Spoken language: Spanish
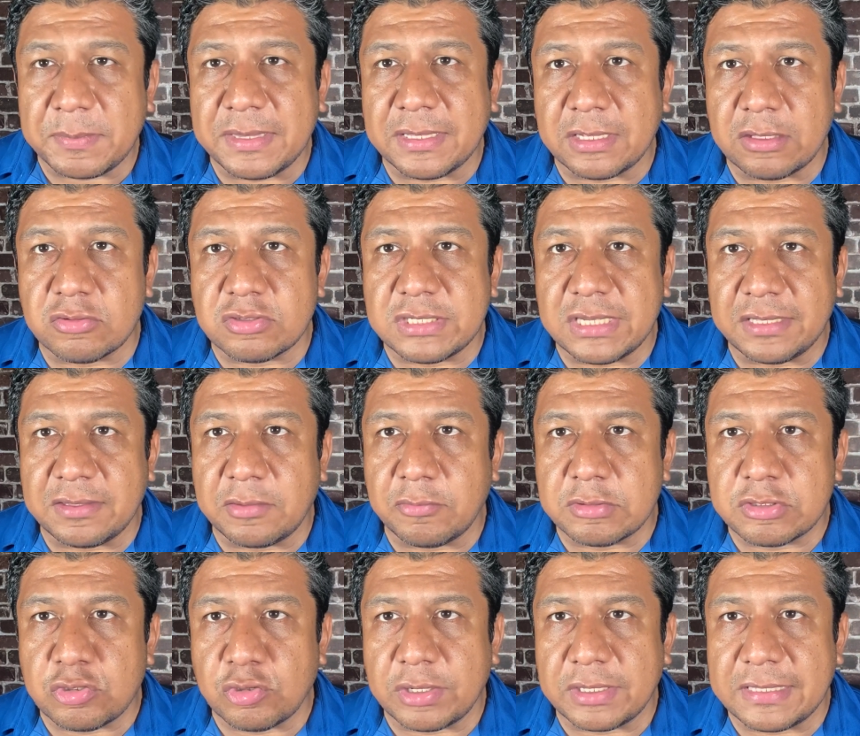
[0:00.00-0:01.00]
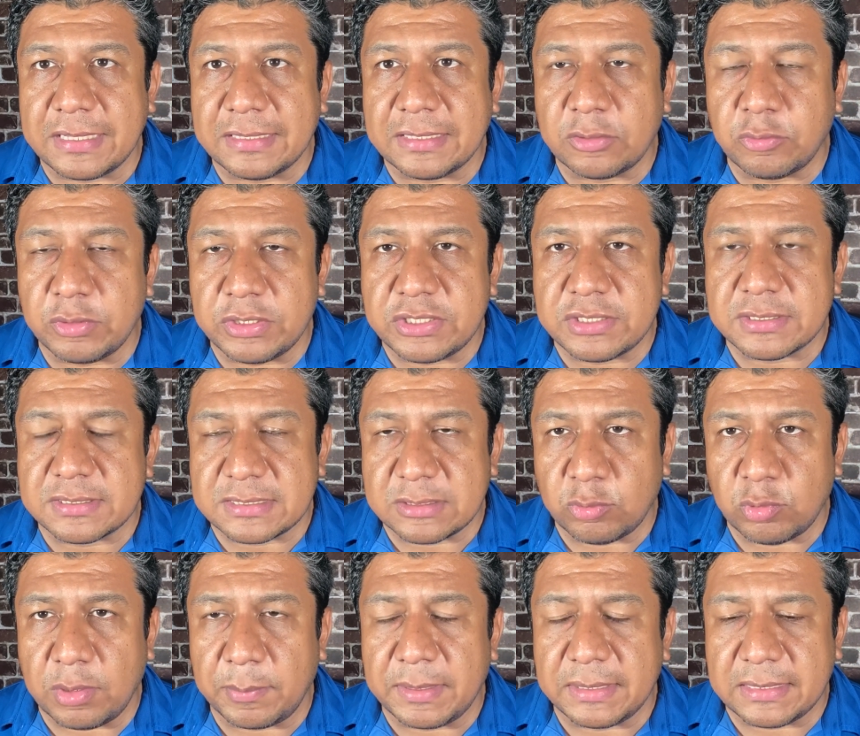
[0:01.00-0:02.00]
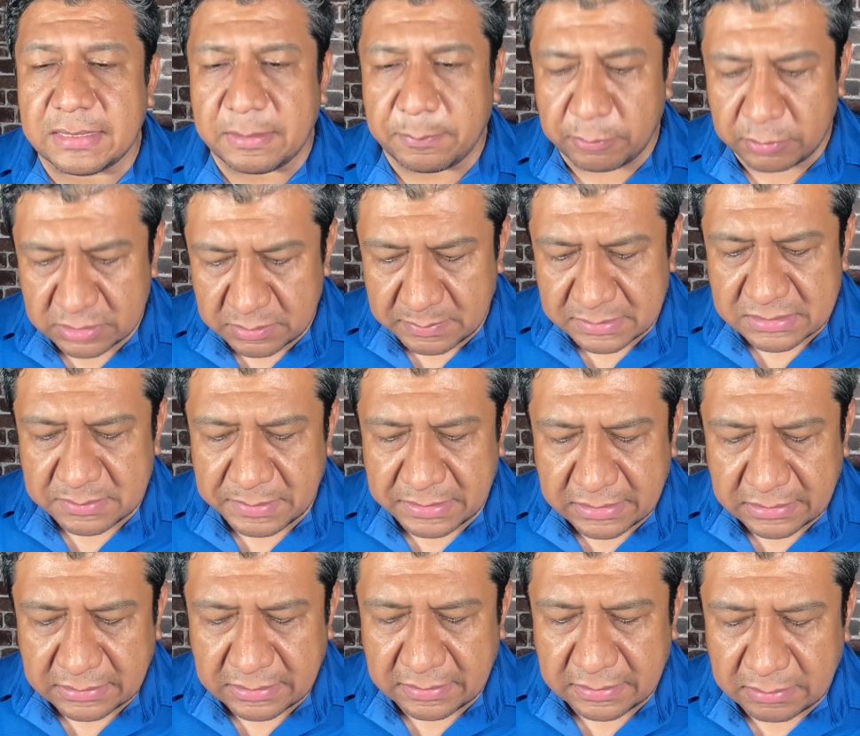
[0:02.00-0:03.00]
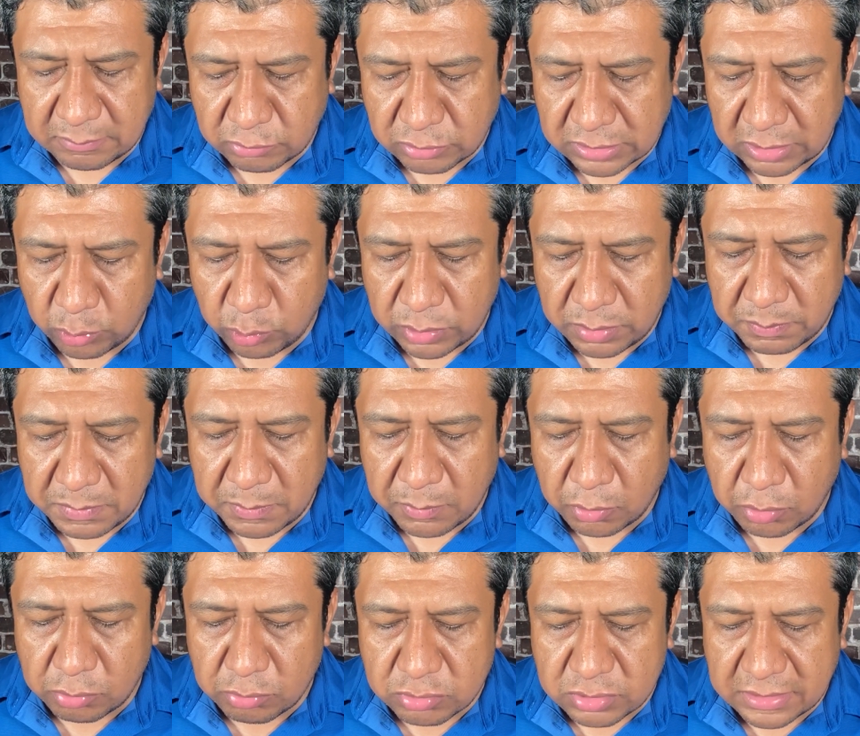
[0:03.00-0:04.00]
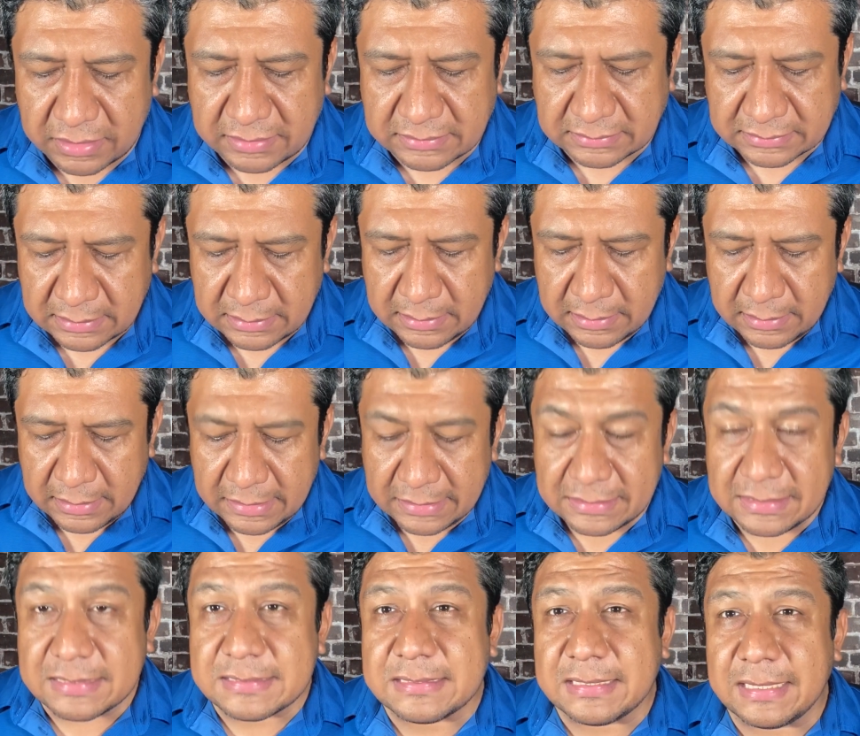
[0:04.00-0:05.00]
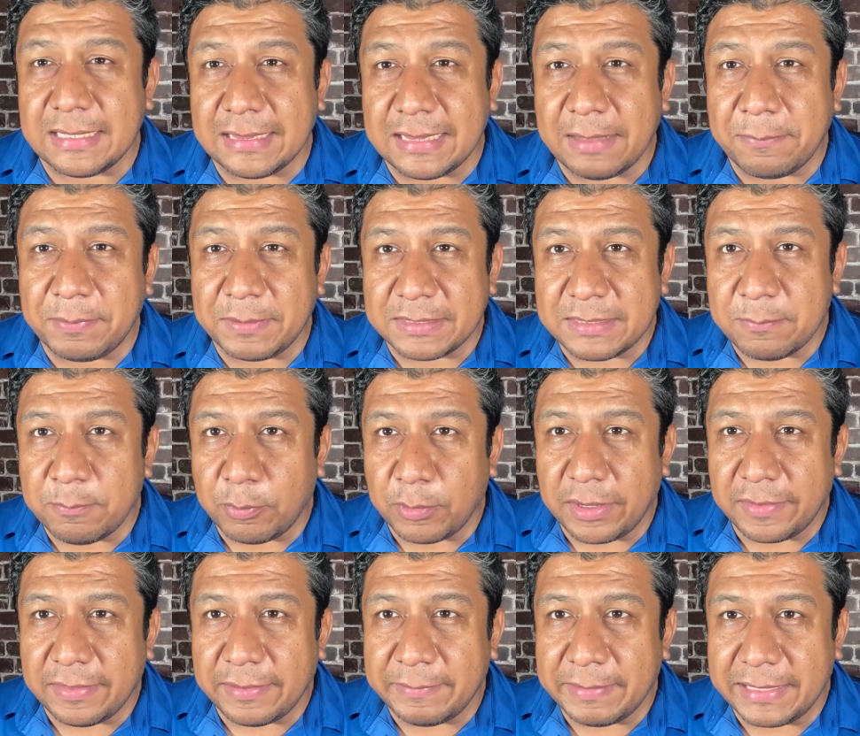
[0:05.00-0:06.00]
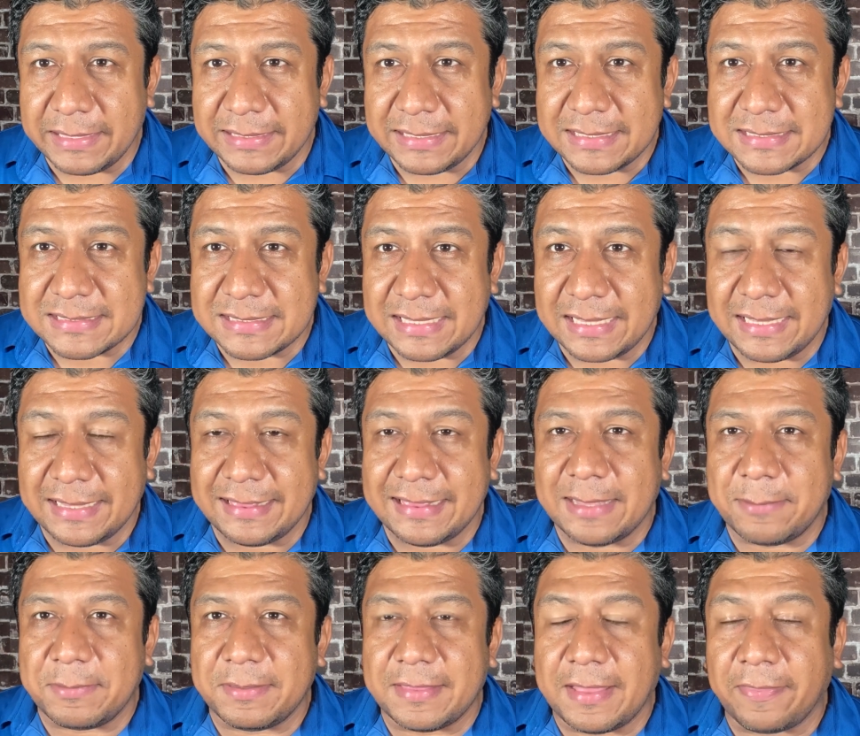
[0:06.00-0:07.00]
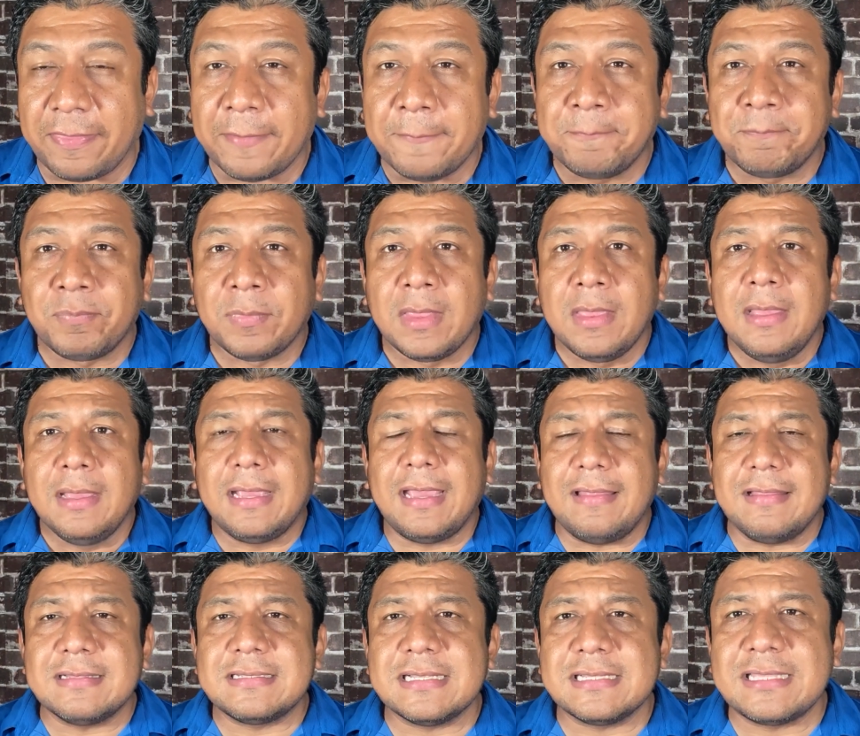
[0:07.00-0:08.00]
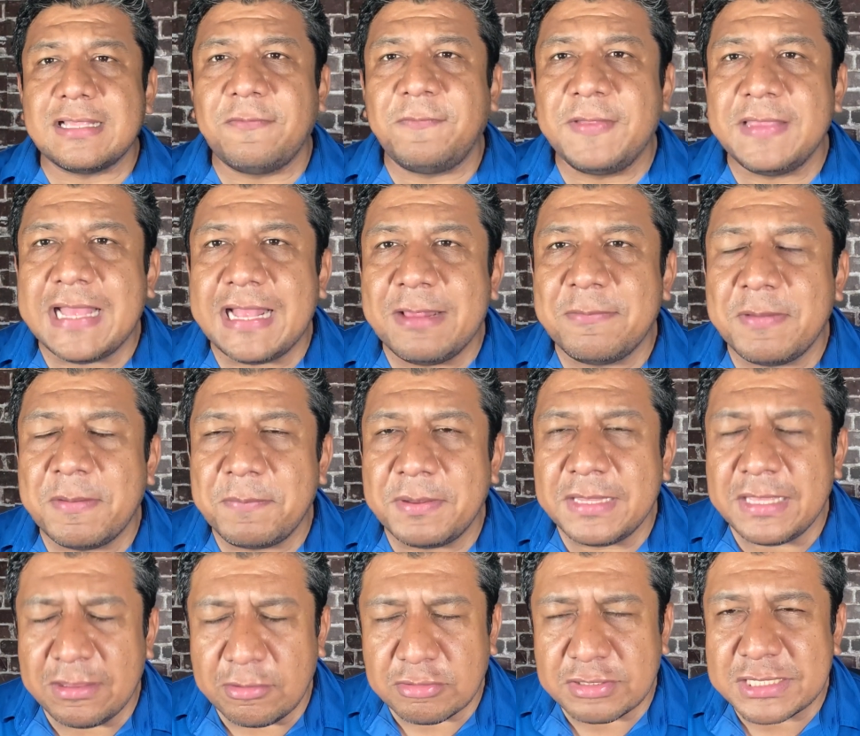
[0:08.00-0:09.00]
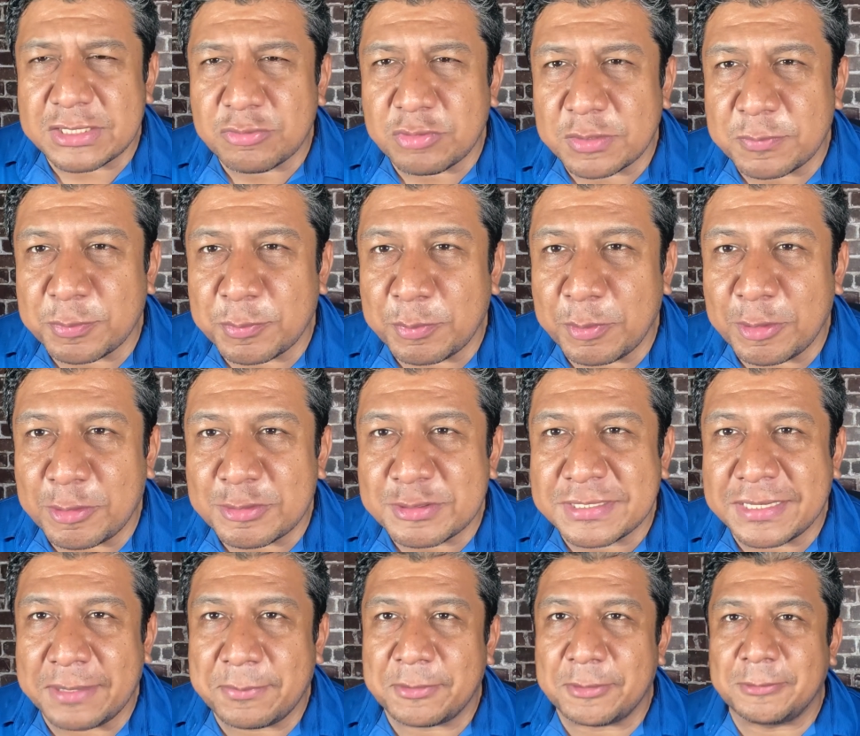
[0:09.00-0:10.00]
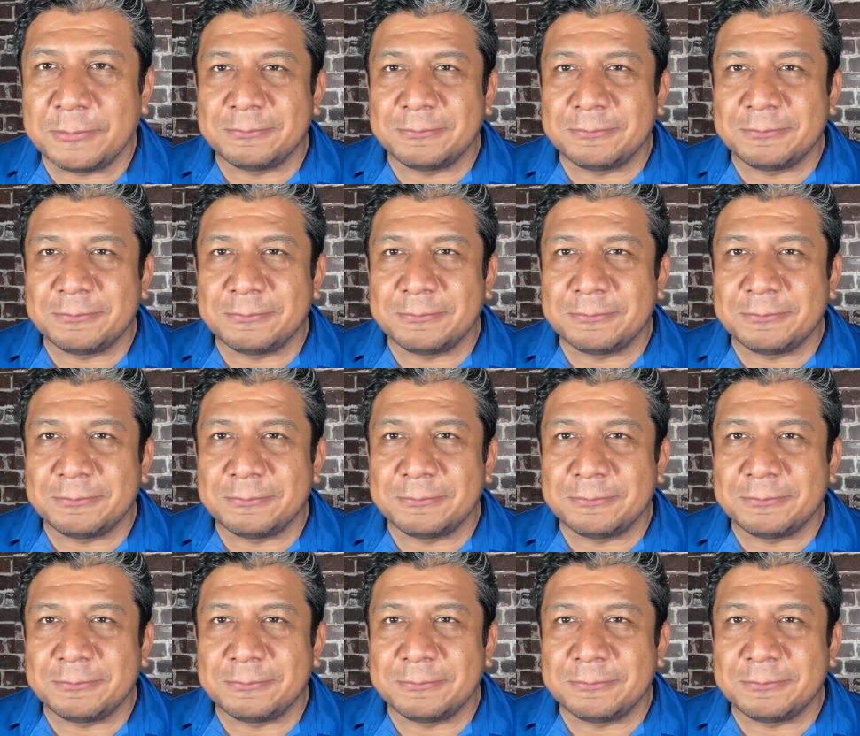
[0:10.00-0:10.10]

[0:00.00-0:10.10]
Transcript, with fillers: a que nos sigan en nuestro canal de Twitch. Seguramente la próxima semana tendremos algún en vivo con ustedes desde la pretemporada en Isla Navidad. Quédense hasta el final, bienvenidos, esto es Fútbol con Cerebro.